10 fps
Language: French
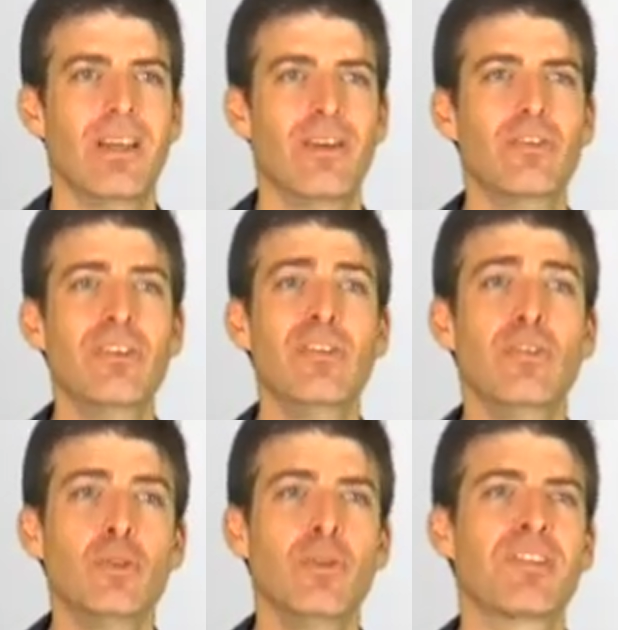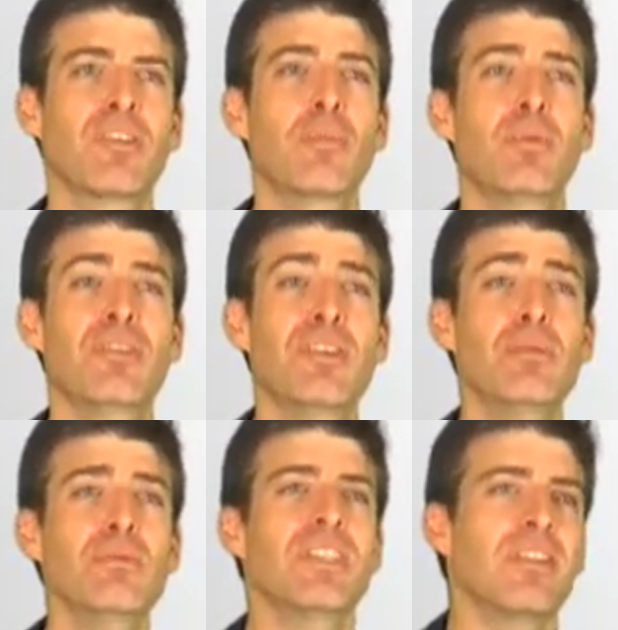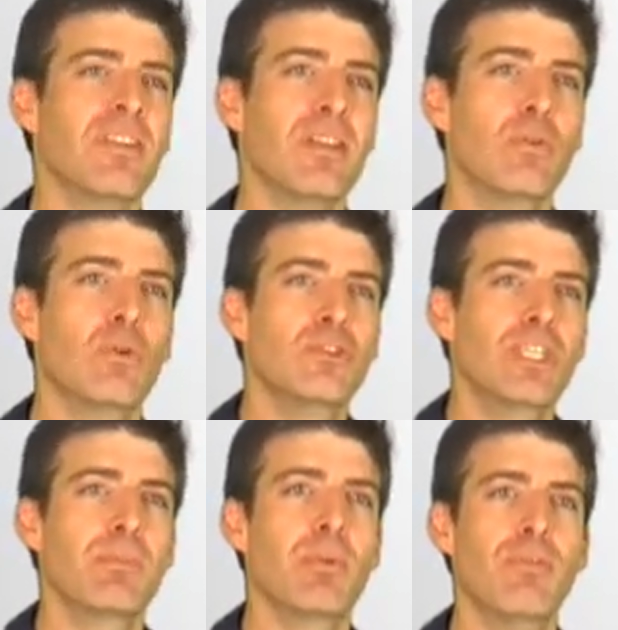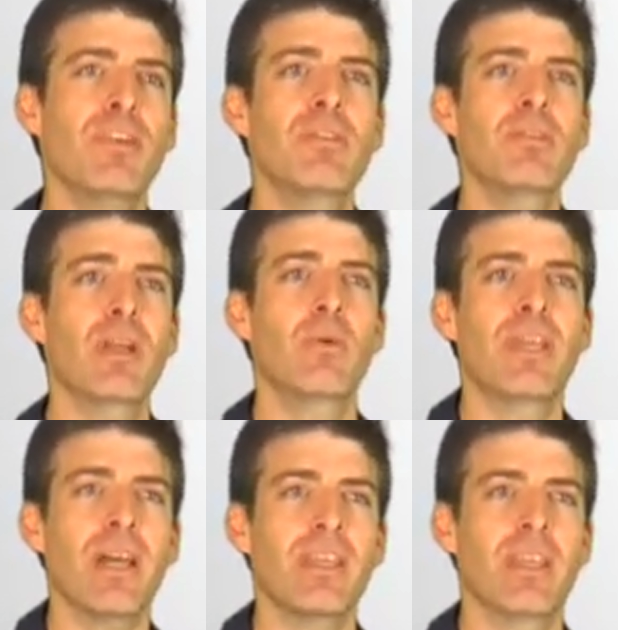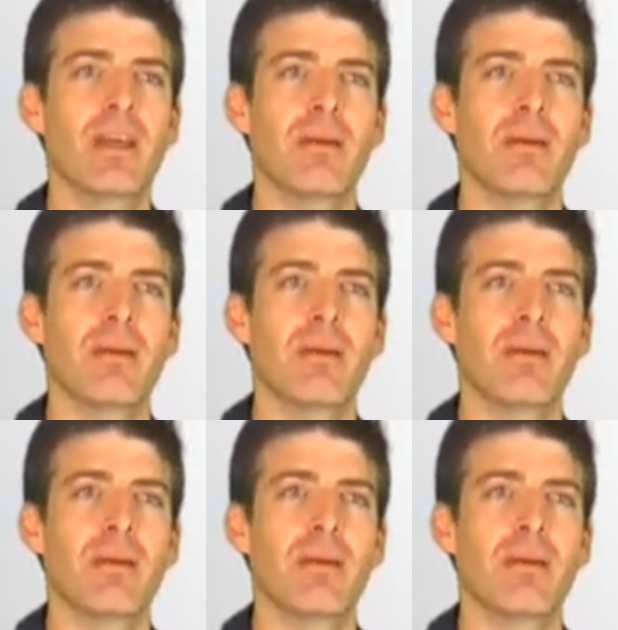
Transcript: Ce qui se joue dans ces oppositions tient certes aux logiques professionnelles, aux carrières,